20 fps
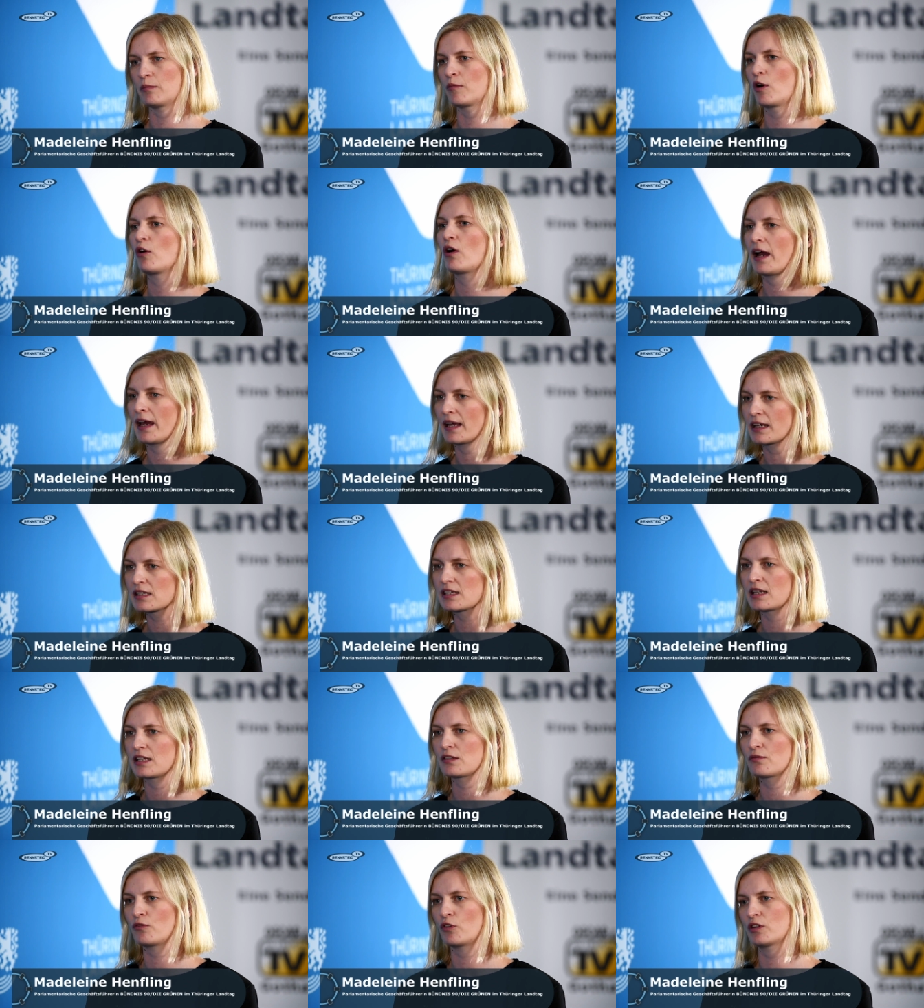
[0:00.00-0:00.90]
eben auch
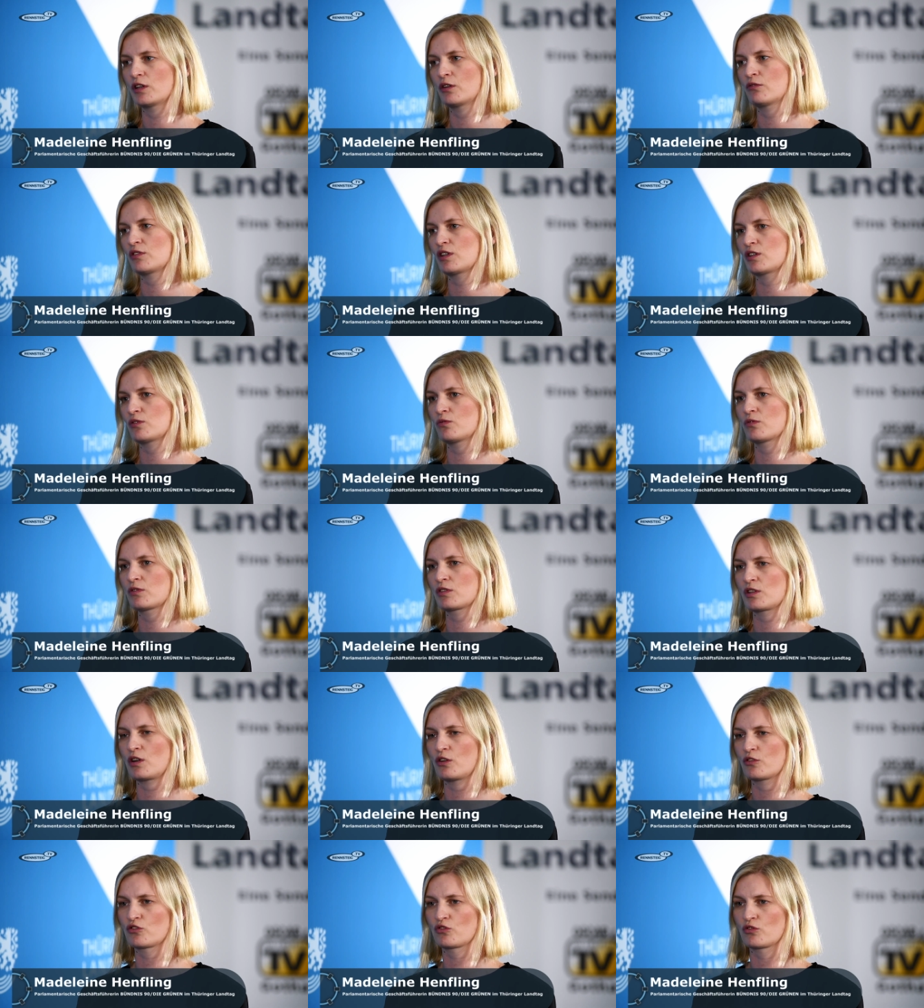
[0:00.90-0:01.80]
eingesetzt worden, der
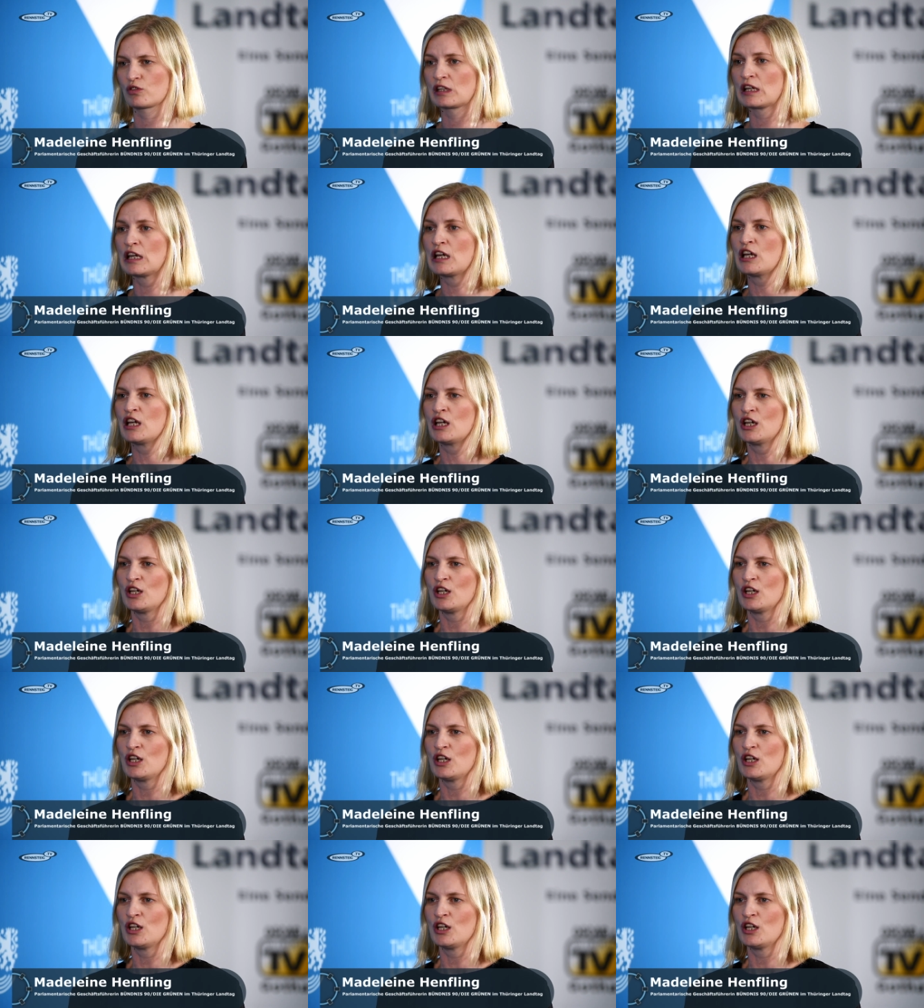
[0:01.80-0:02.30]
Untersuchungsausschuss.